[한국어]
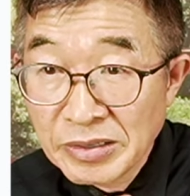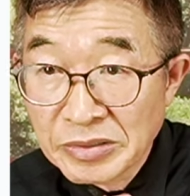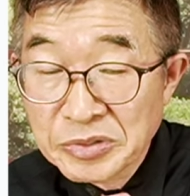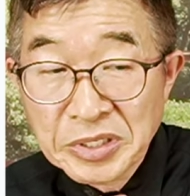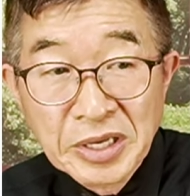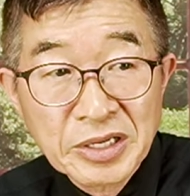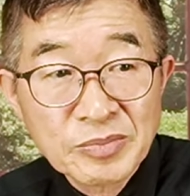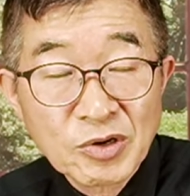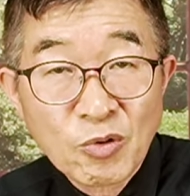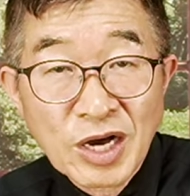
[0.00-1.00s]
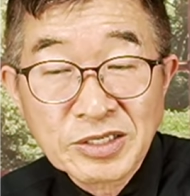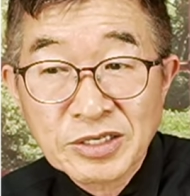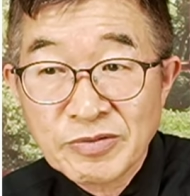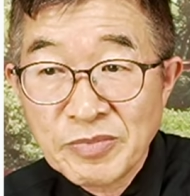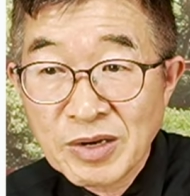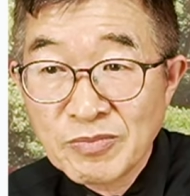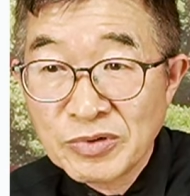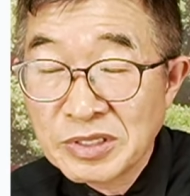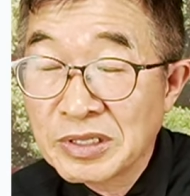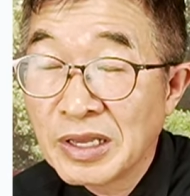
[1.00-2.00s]
어떻게 여러분들 확정
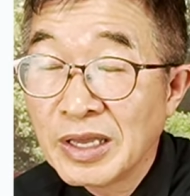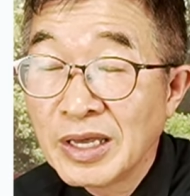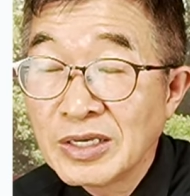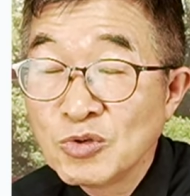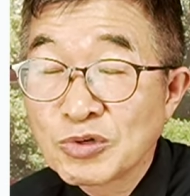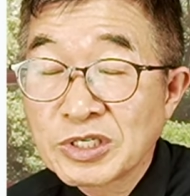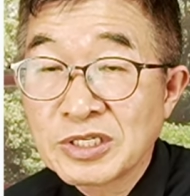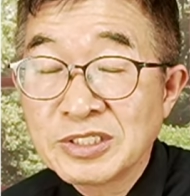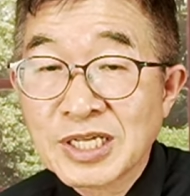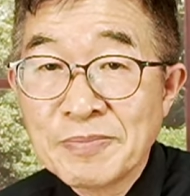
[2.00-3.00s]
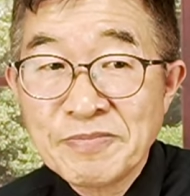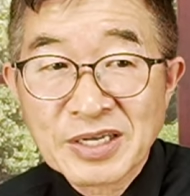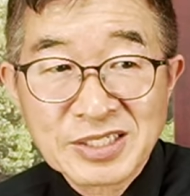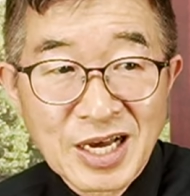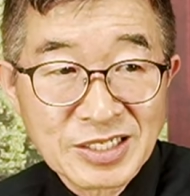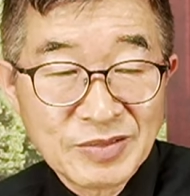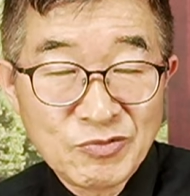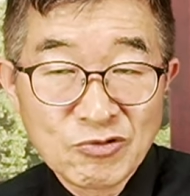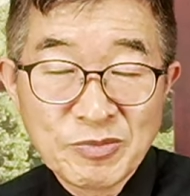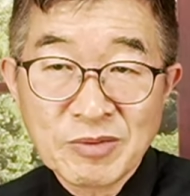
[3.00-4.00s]
명분은
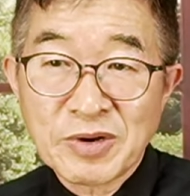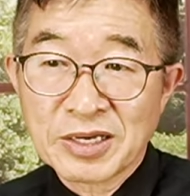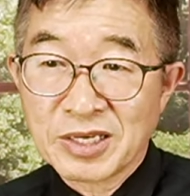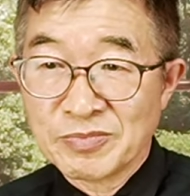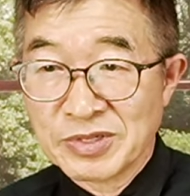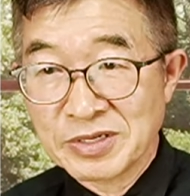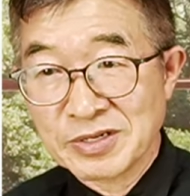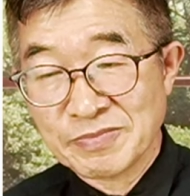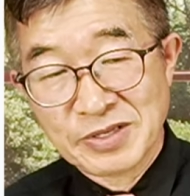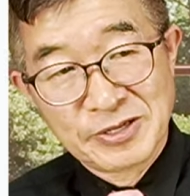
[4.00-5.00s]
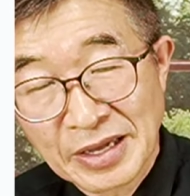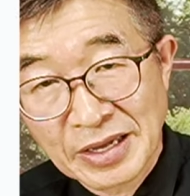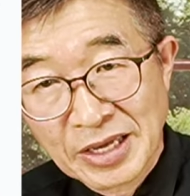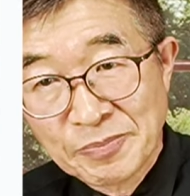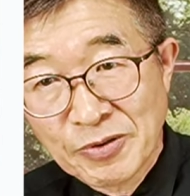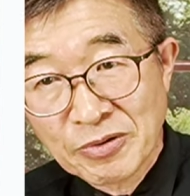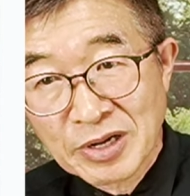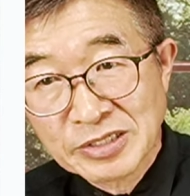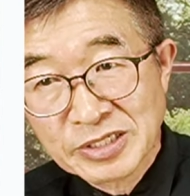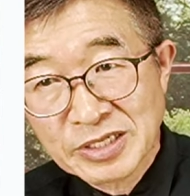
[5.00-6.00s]
6,346명 밖에 없는 겁니다.
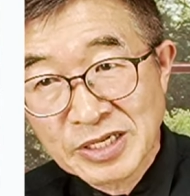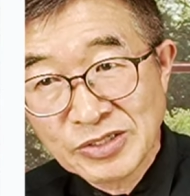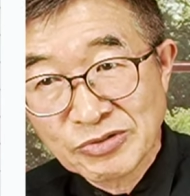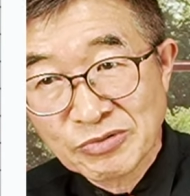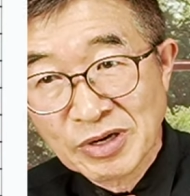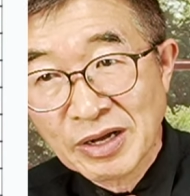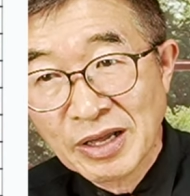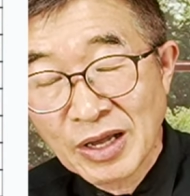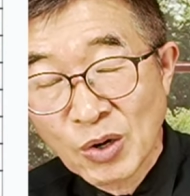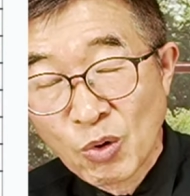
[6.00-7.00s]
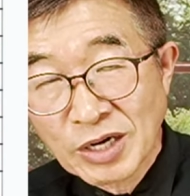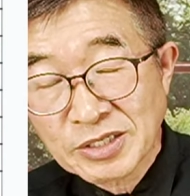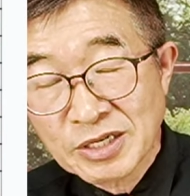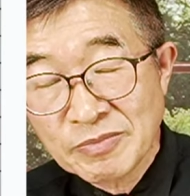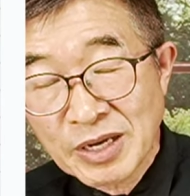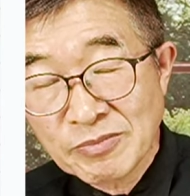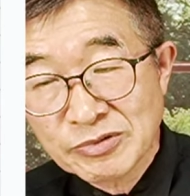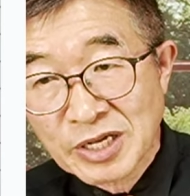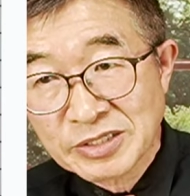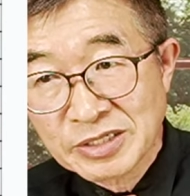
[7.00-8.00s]
개표율과 선거인 수가 확정
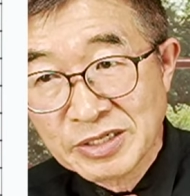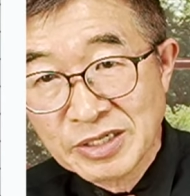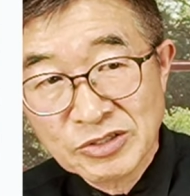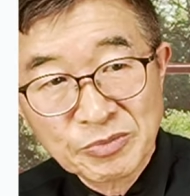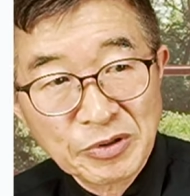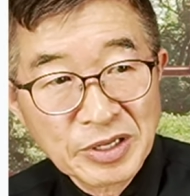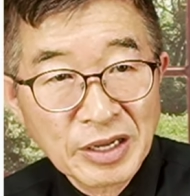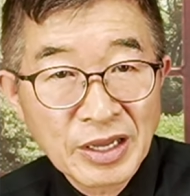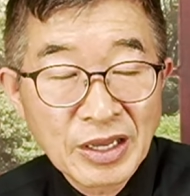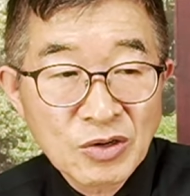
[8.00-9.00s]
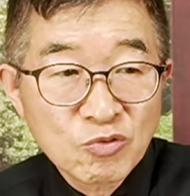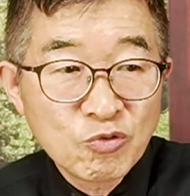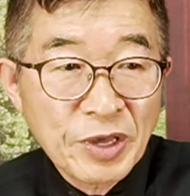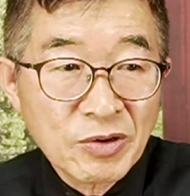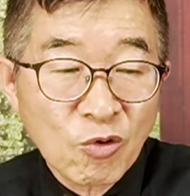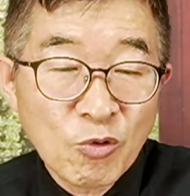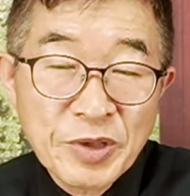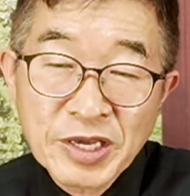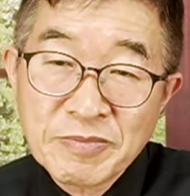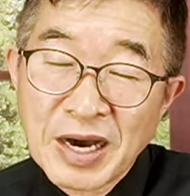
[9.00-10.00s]
명부상 선거인 수보다
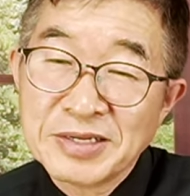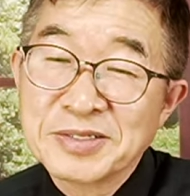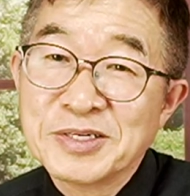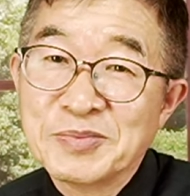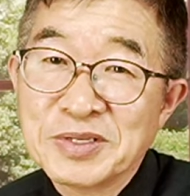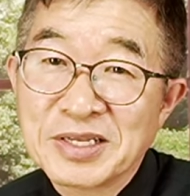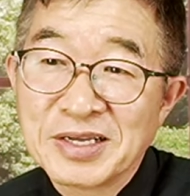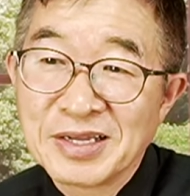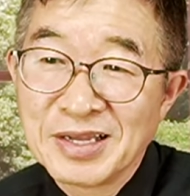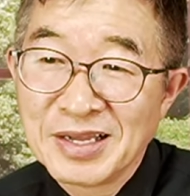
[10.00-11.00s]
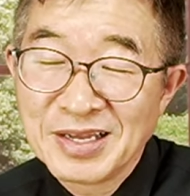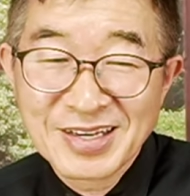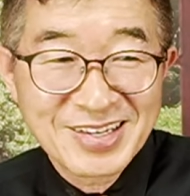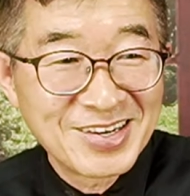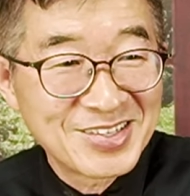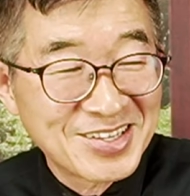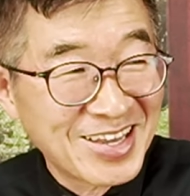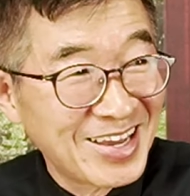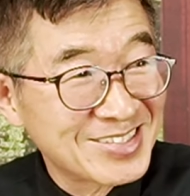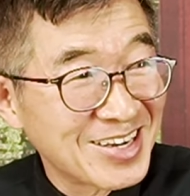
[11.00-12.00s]
905명이 많은 겁니다. 그
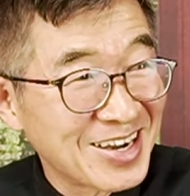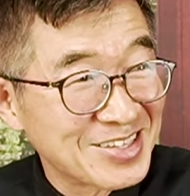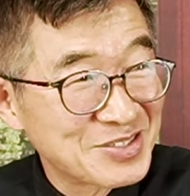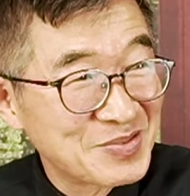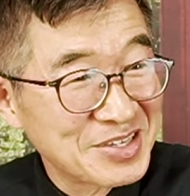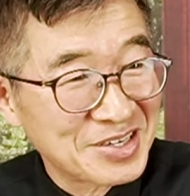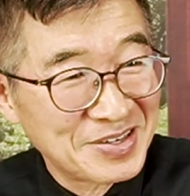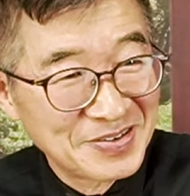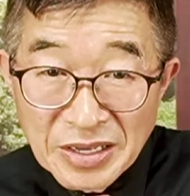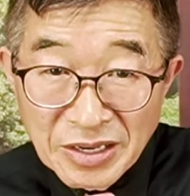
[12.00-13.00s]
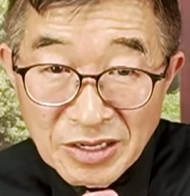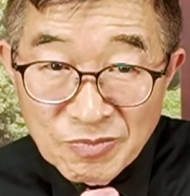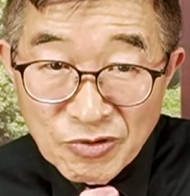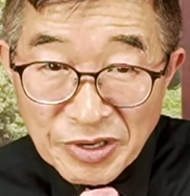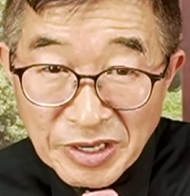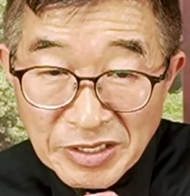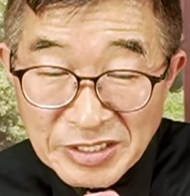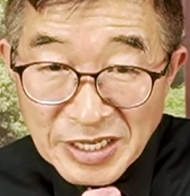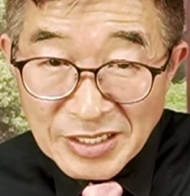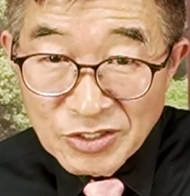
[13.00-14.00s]
어떻게 해석하겠습니까 경북
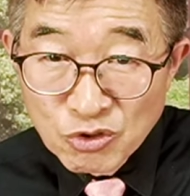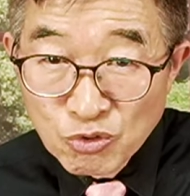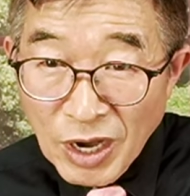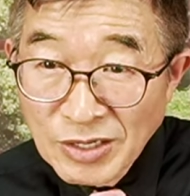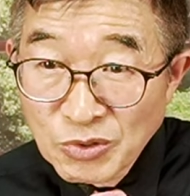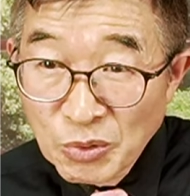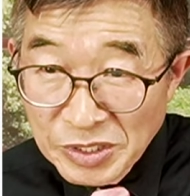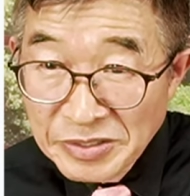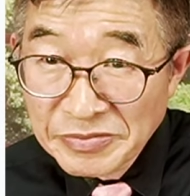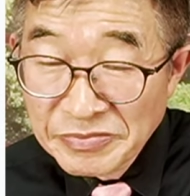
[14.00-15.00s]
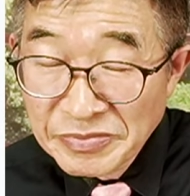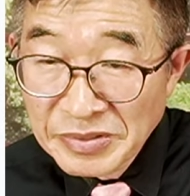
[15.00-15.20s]
경산 중앙동은